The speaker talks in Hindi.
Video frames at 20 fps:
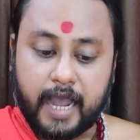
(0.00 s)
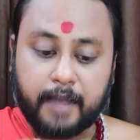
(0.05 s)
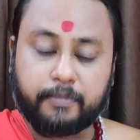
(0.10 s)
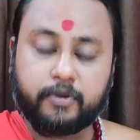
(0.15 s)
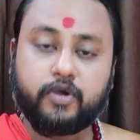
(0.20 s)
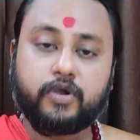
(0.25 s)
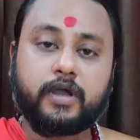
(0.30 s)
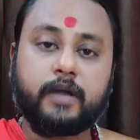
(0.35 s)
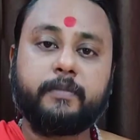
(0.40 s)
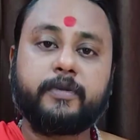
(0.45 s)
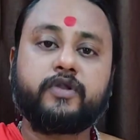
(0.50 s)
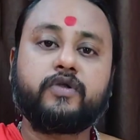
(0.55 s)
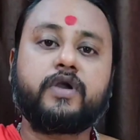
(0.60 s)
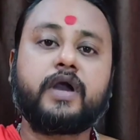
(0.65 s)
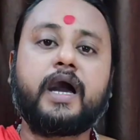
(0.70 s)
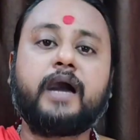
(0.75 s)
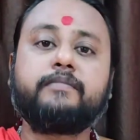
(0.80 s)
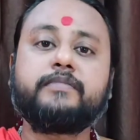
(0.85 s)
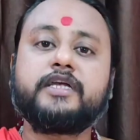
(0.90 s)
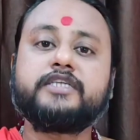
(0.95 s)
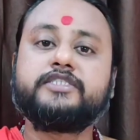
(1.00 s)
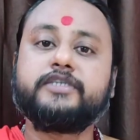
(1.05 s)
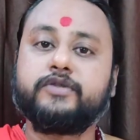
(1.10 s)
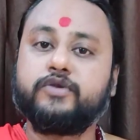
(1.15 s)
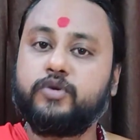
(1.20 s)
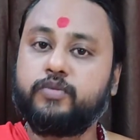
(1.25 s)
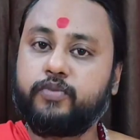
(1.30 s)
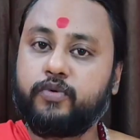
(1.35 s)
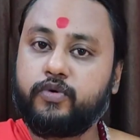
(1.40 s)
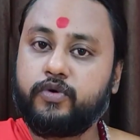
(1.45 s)
आप लोग का मनोकामना
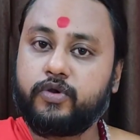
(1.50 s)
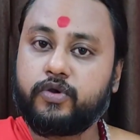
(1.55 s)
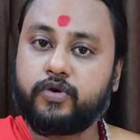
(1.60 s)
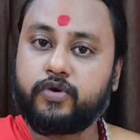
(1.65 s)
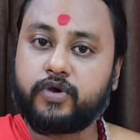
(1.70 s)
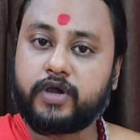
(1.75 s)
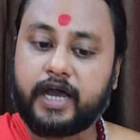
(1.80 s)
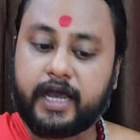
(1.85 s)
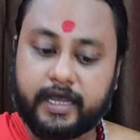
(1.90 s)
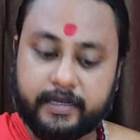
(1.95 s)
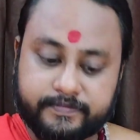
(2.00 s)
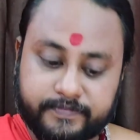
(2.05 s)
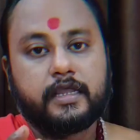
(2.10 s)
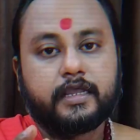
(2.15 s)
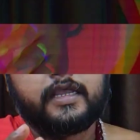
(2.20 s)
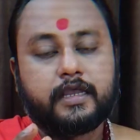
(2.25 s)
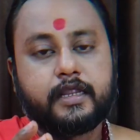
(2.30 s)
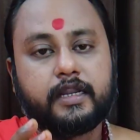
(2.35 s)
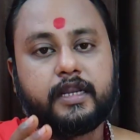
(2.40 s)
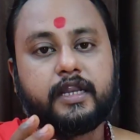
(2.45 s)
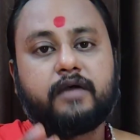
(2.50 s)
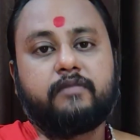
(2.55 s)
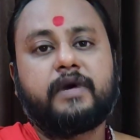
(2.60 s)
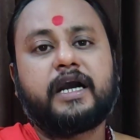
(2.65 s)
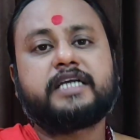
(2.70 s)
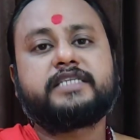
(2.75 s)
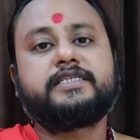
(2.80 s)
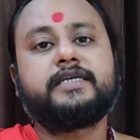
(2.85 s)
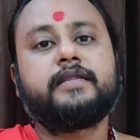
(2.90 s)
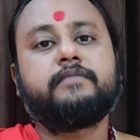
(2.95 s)
जरूर पूर्ण होगा
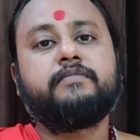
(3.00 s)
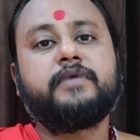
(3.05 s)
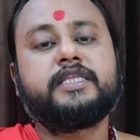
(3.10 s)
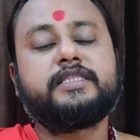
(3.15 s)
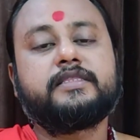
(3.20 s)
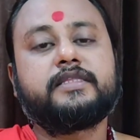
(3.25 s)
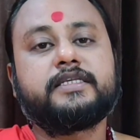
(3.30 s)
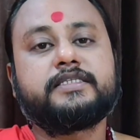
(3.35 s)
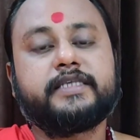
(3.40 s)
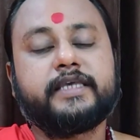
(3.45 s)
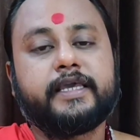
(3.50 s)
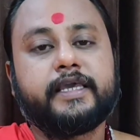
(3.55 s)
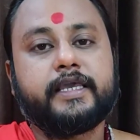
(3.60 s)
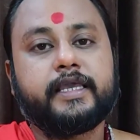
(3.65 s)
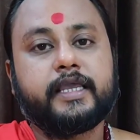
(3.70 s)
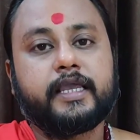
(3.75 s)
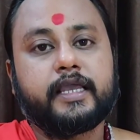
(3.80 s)
नवाक्षर मंत्र से